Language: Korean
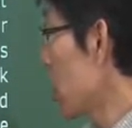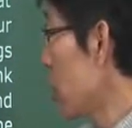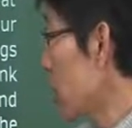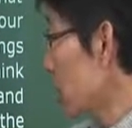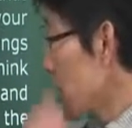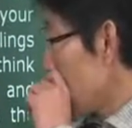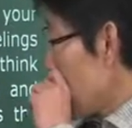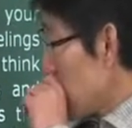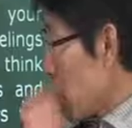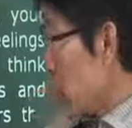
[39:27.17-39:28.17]
그
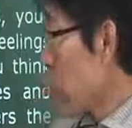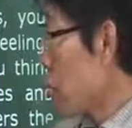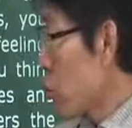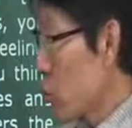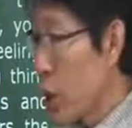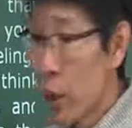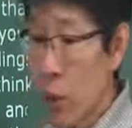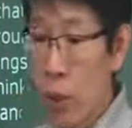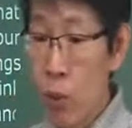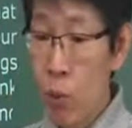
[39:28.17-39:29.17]
대부분
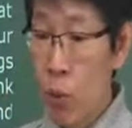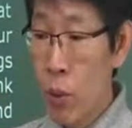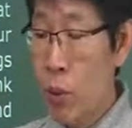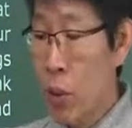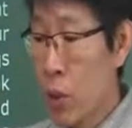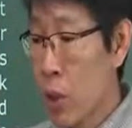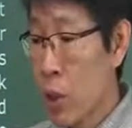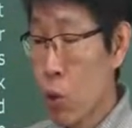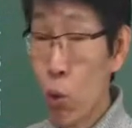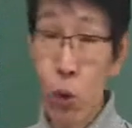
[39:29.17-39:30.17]
최근에 이제 문법 문제에서
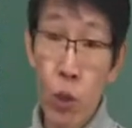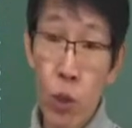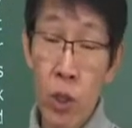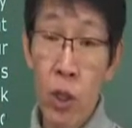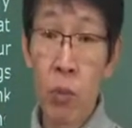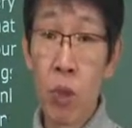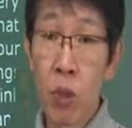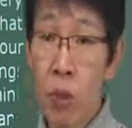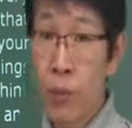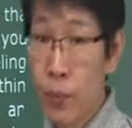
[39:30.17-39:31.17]
같은 구조적인
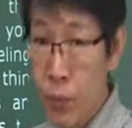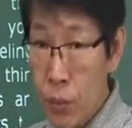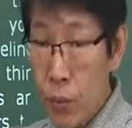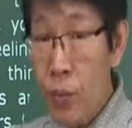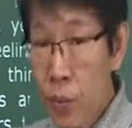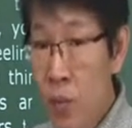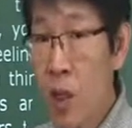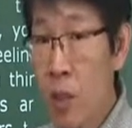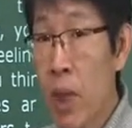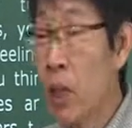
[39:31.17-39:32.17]
측면을
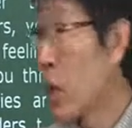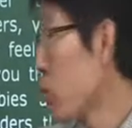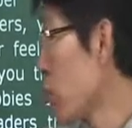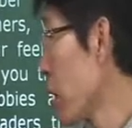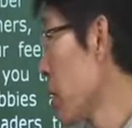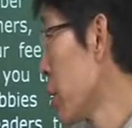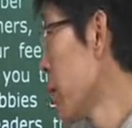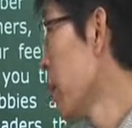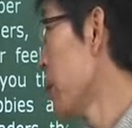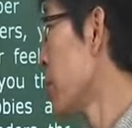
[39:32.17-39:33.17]
많이 다룬다 하는
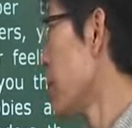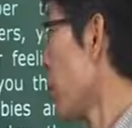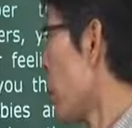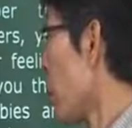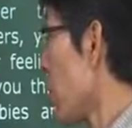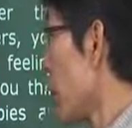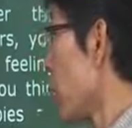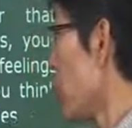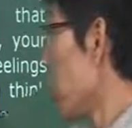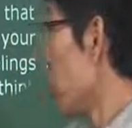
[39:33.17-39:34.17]
거예요.
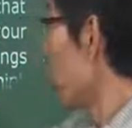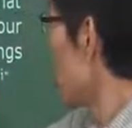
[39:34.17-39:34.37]
그럼 여기서